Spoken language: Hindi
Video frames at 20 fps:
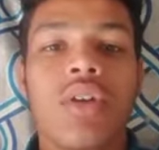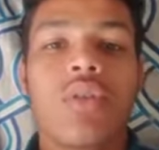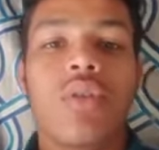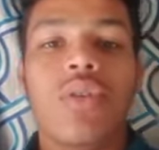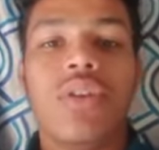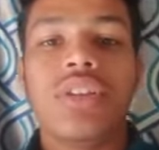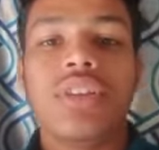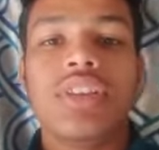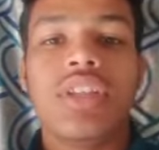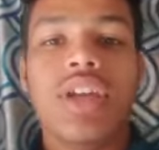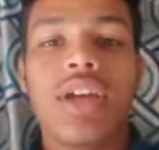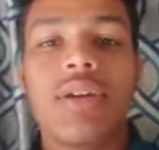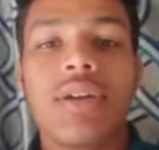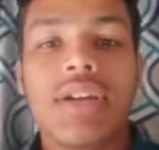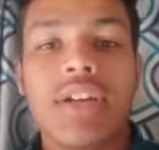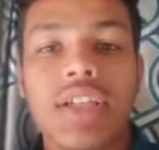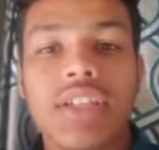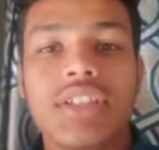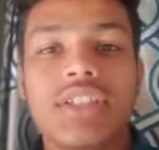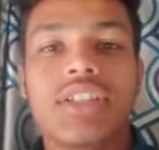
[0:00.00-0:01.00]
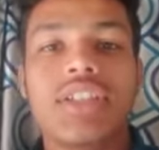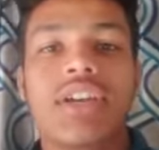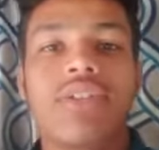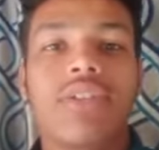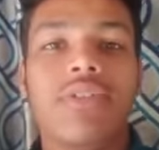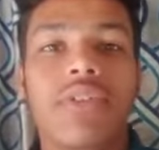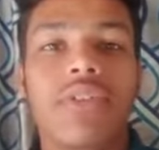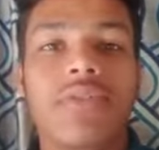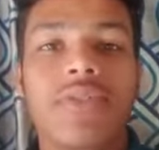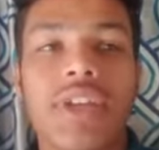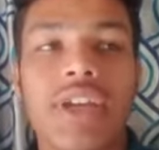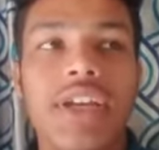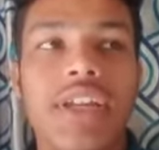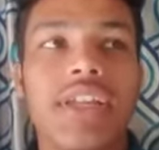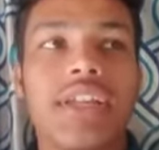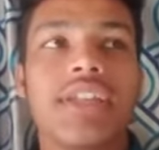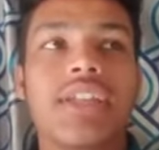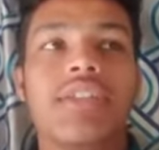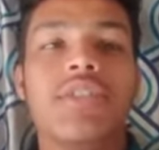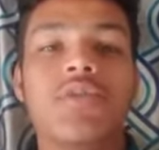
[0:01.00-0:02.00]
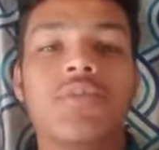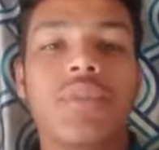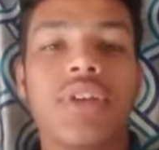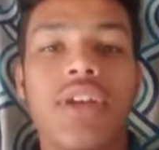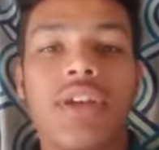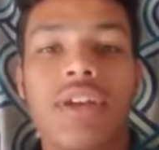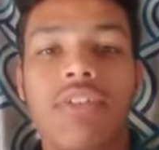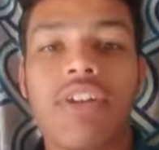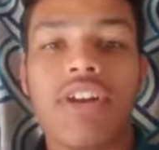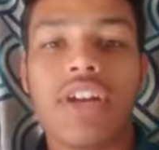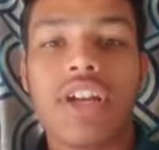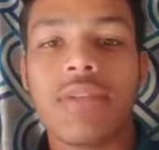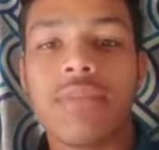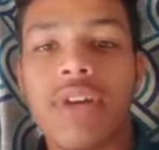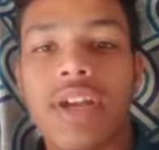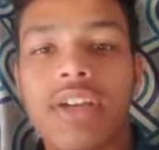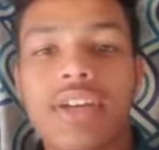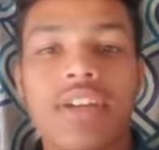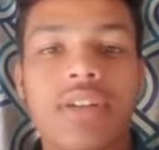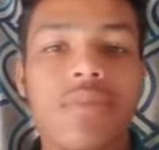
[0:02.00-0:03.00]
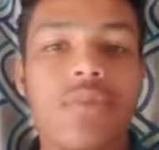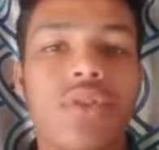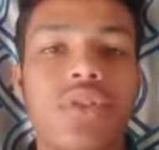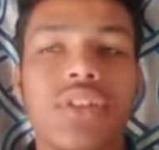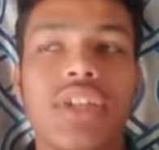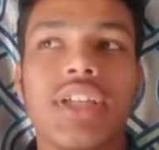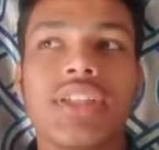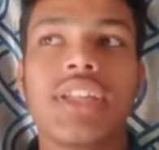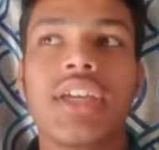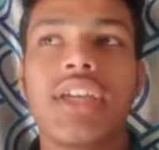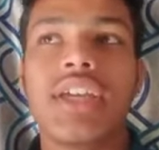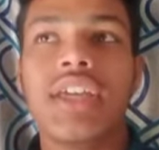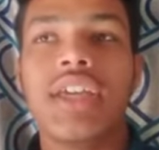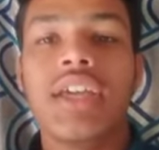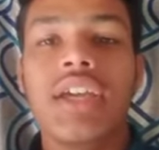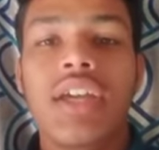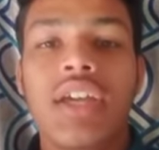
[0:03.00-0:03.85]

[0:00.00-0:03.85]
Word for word: वो इतना अच्छा वेबसाइट है कि उसमें वाटर मार्क रिमूव हो जाता है